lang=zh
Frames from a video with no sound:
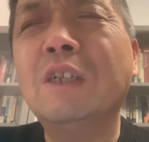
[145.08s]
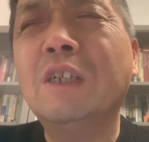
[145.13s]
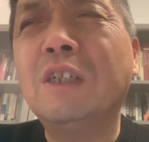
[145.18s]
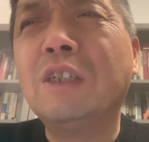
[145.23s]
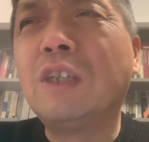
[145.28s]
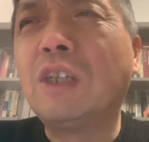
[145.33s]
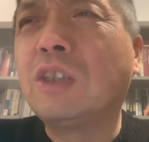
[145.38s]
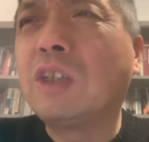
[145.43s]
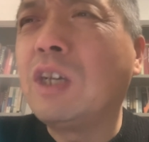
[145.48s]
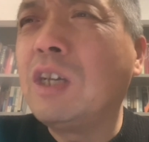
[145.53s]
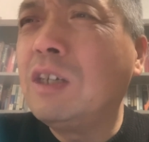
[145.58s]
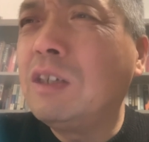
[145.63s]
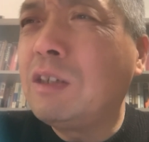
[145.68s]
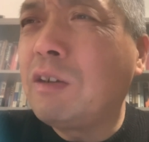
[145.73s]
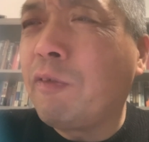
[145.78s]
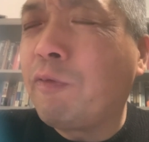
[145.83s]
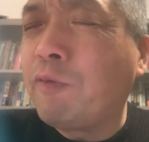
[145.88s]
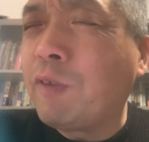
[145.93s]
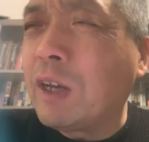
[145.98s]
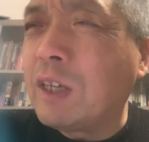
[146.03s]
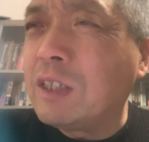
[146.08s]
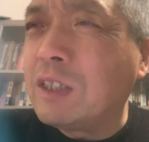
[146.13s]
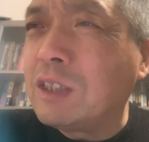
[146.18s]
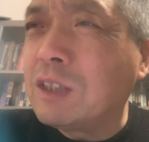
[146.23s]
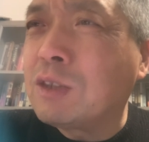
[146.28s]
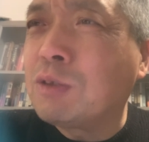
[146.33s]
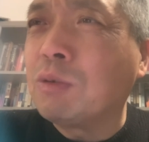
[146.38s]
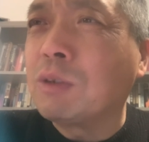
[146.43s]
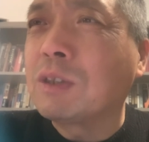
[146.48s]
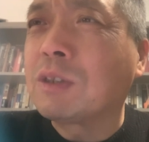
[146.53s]
这听着匪夷
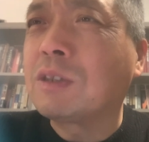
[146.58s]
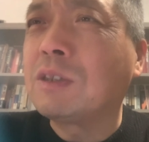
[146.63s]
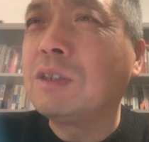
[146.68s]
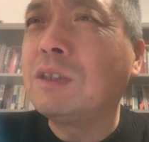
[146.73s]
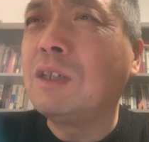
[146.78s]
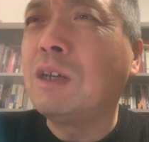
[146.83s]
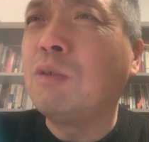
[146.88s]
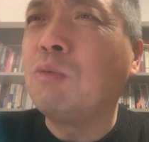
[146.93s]
所思。